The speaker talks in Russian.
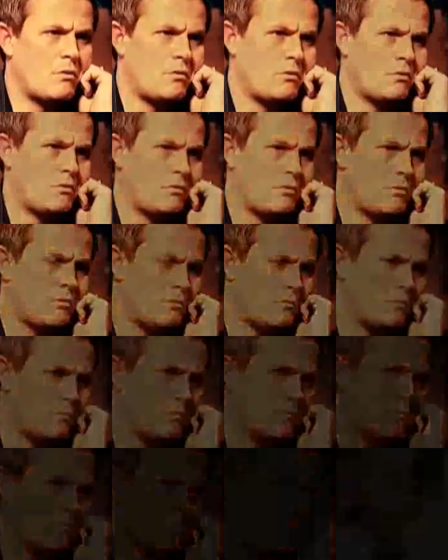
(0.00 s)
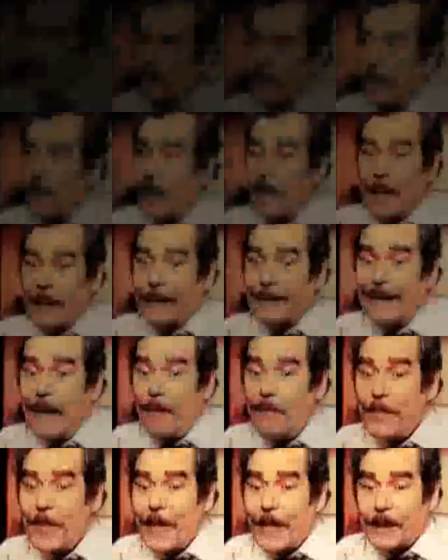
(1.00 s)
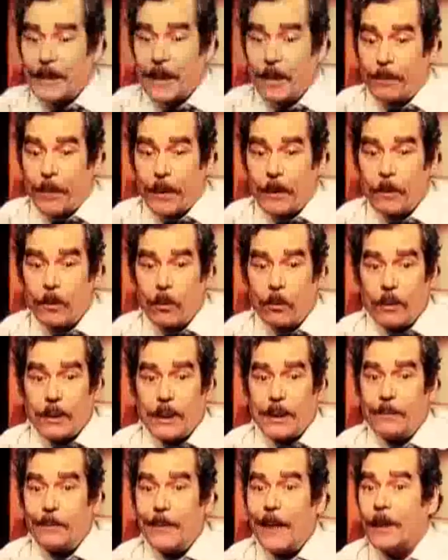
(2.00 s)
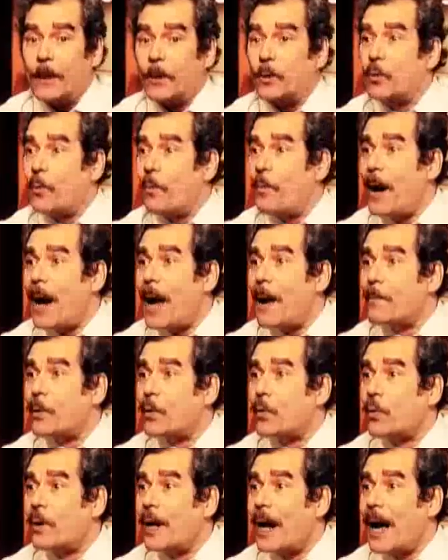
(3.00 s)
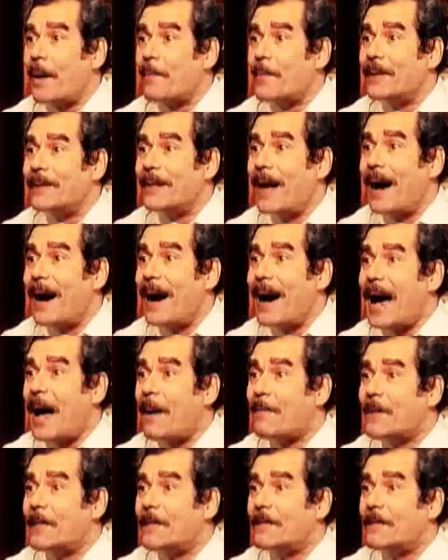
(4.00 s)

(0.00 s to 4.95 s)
Какой бог? За место по солнцем надо зубами, руками, ногами